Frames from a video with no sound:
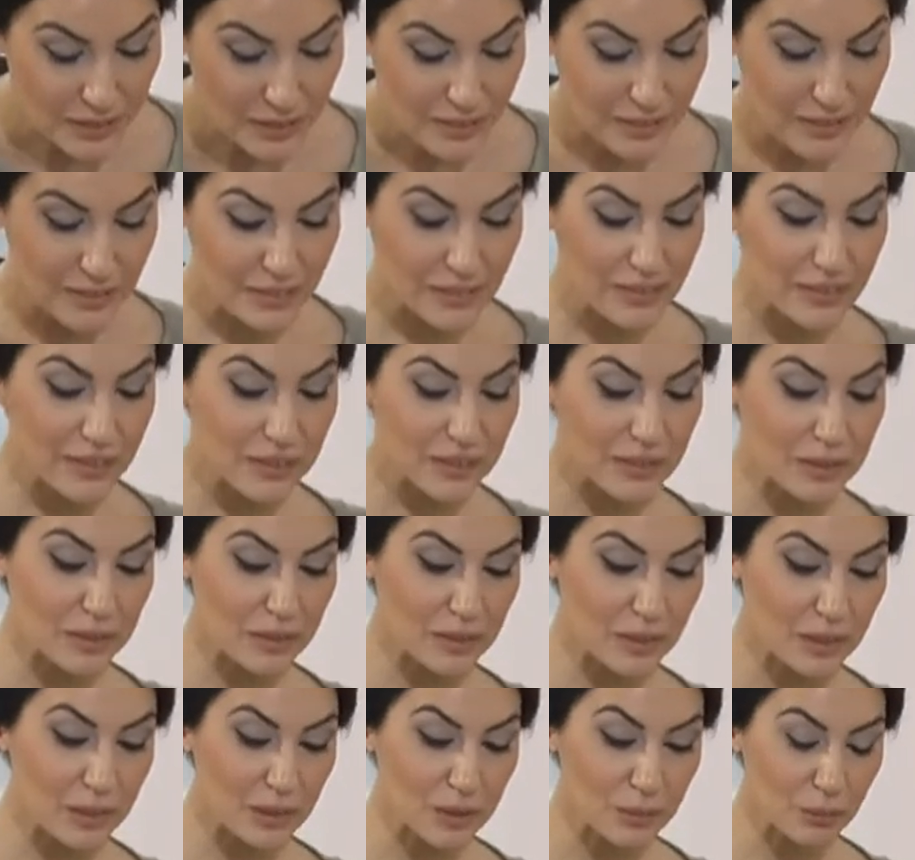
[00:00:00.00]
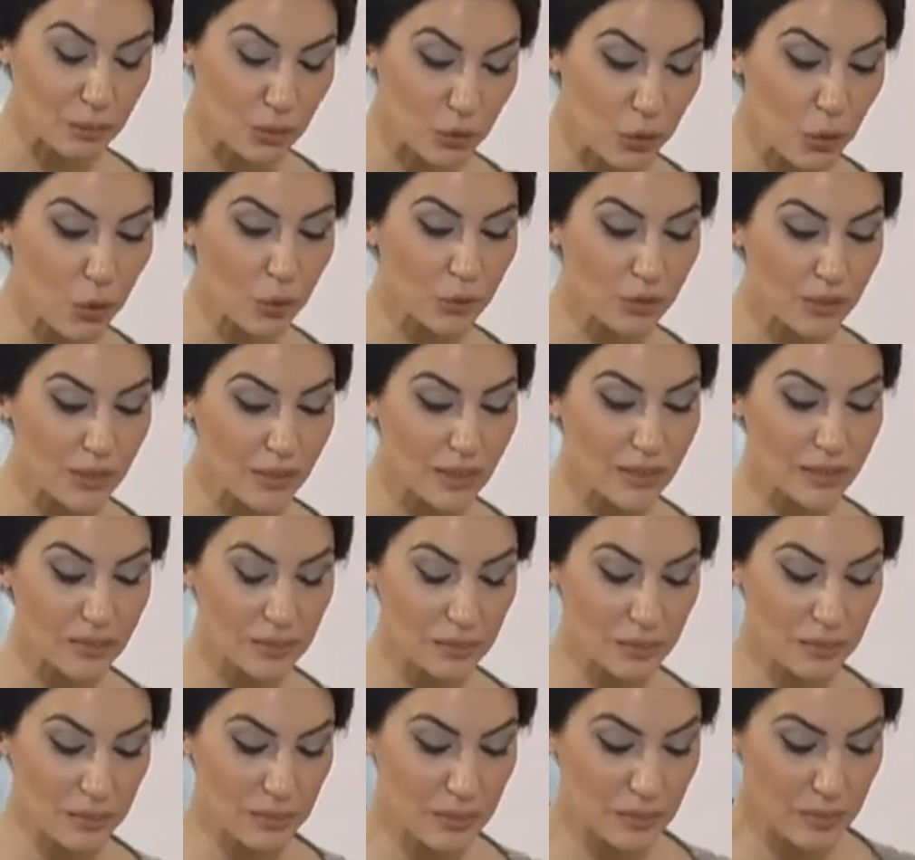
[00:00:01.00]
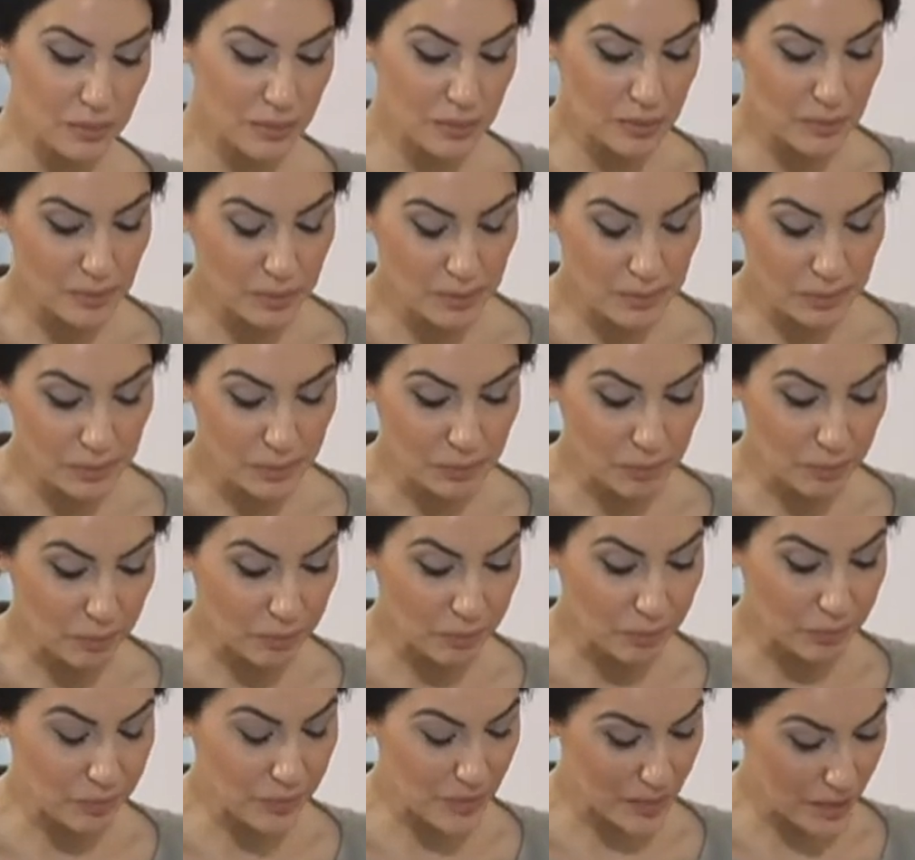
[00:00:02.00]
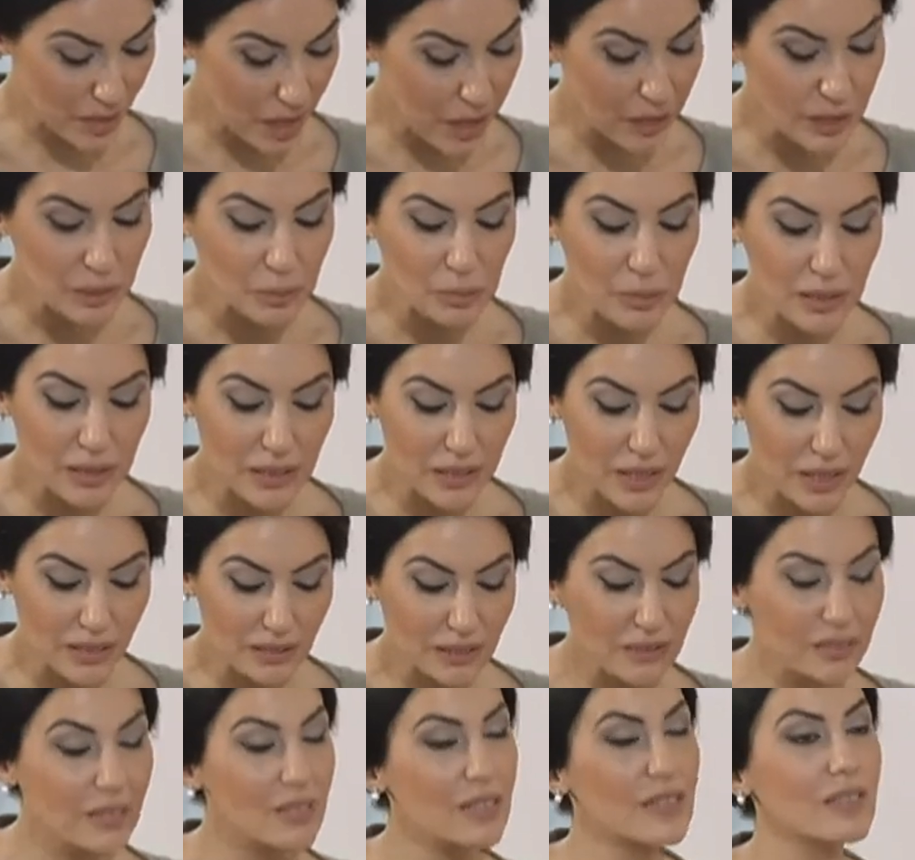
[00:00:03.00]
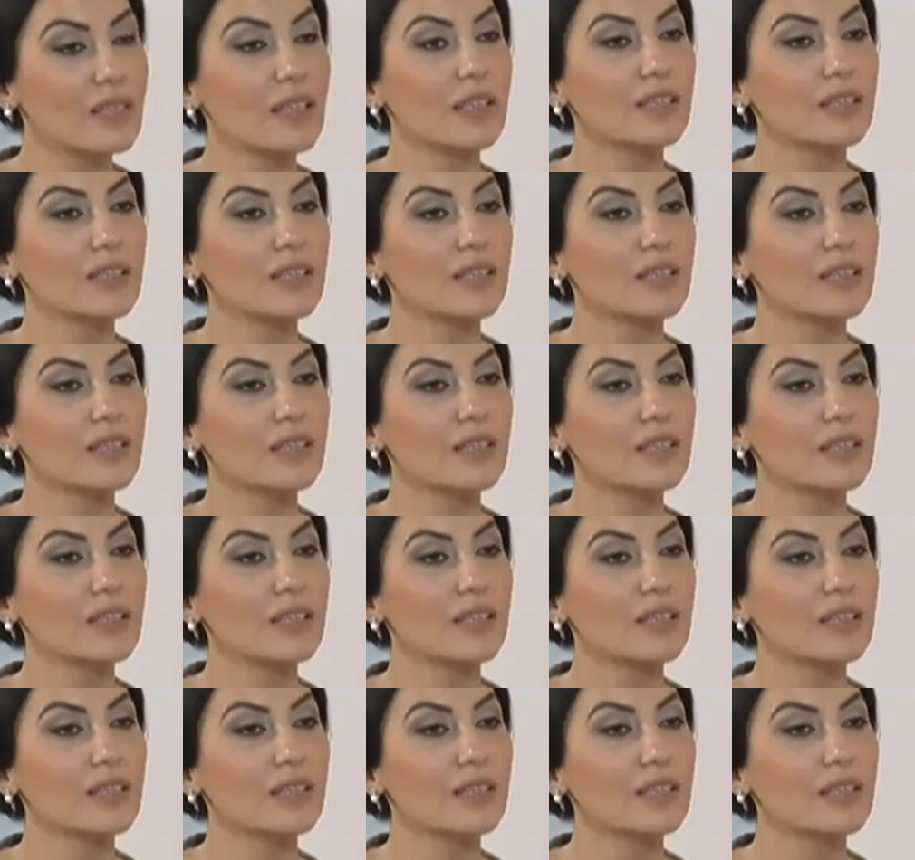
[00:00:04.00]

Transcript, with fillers: e, bu yönde e, Sağlık Bakanlığı nasıl